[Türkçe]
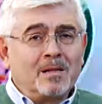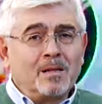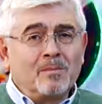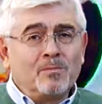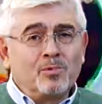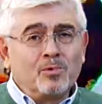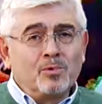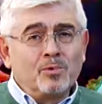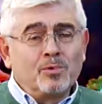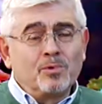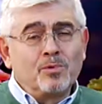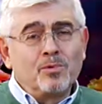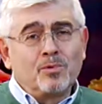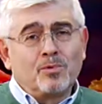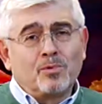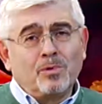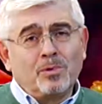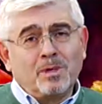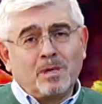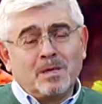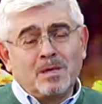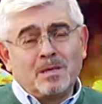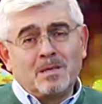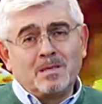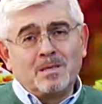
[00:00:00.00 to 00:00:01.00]
de bu ürünü
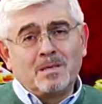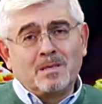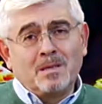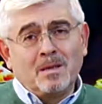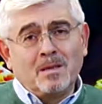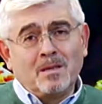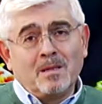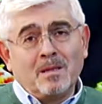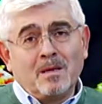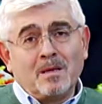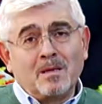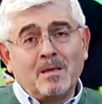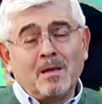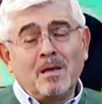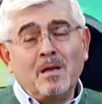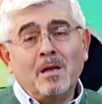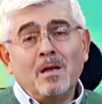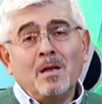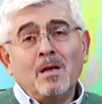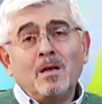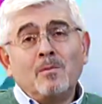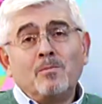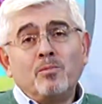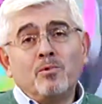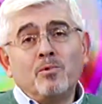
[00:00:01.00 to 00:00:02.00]
kullanan insanlar da
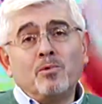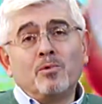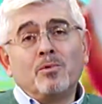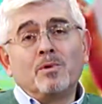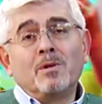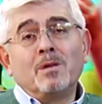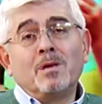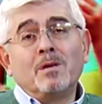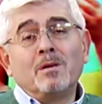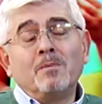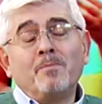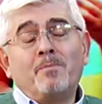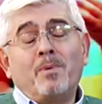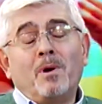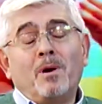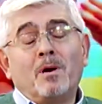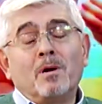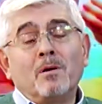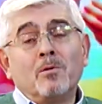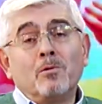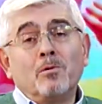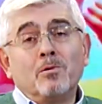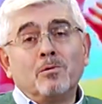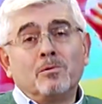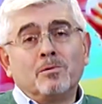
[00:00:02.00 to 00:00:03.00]
bu ürünlerin
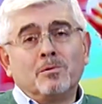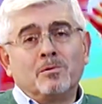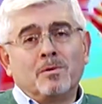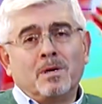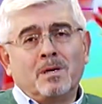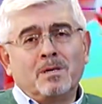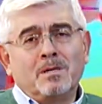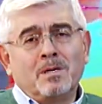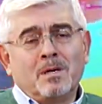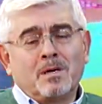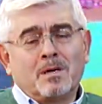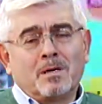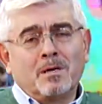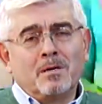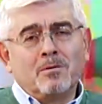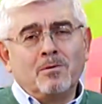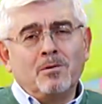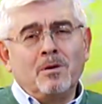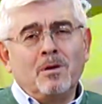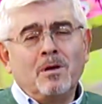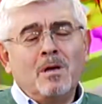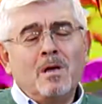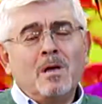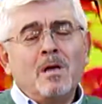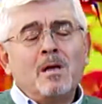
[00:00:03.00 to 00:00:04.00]
pahalı olduğundan
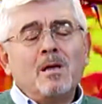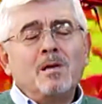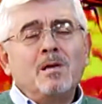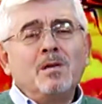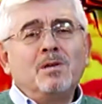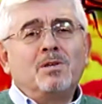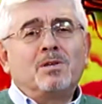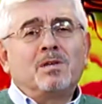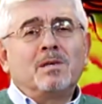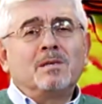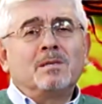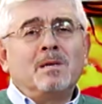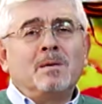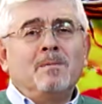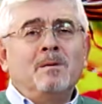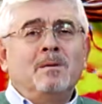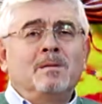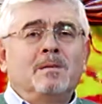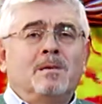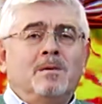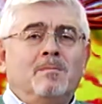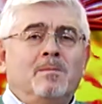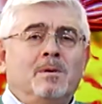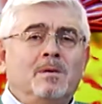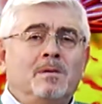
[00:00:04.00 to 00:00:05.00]
yakılıyor. İşte zaman
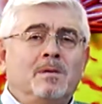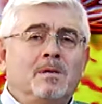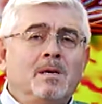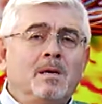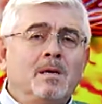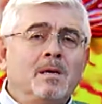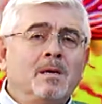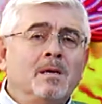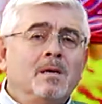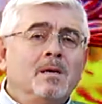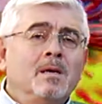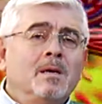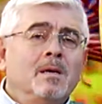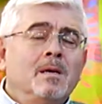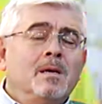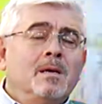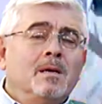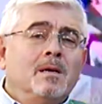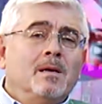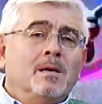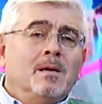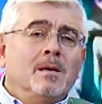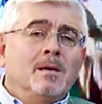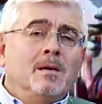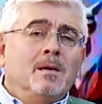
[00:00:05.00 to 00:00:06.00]
zaman da
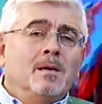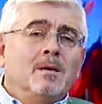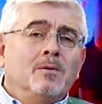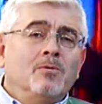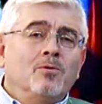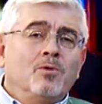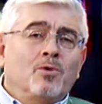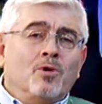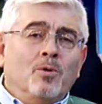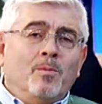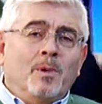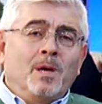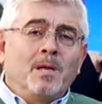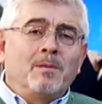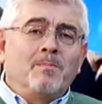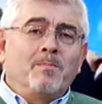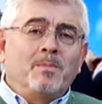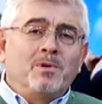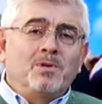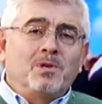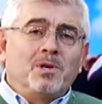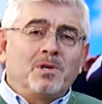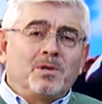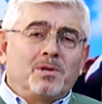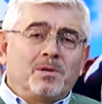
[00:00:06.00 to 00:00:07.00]
e, hükümet
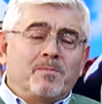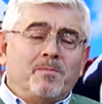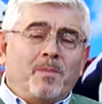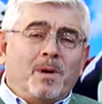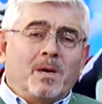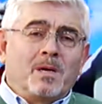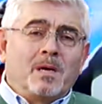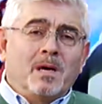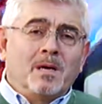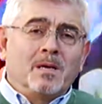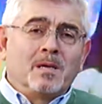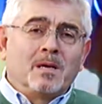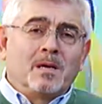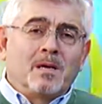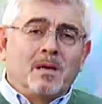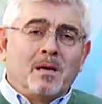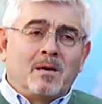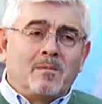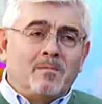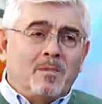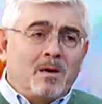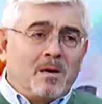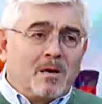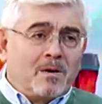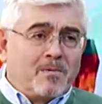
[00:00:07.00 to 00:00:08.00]
çeşitli bakanlıklar
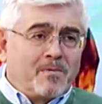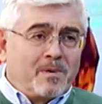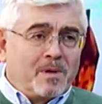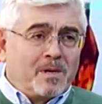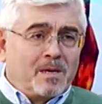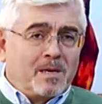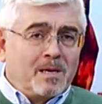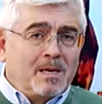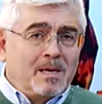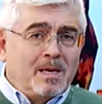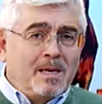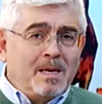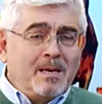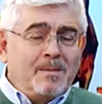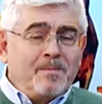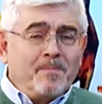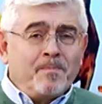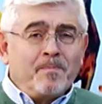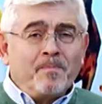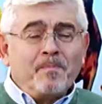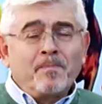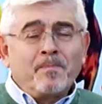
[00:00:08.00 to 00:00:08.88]
marifetiyle